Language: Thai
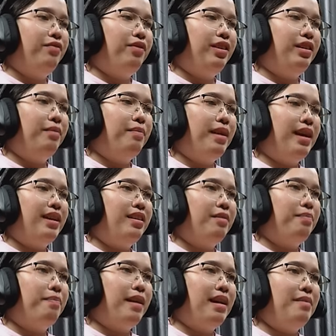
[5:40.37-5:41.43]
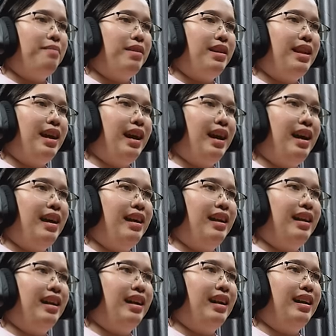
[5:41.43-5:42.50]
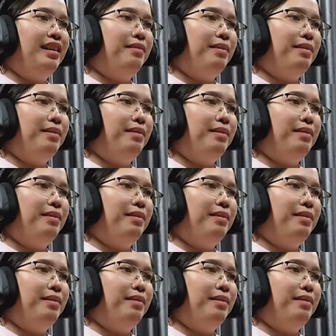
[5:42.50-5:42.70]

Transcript: ปืนไปก็ไปไม่ได้อ่ะ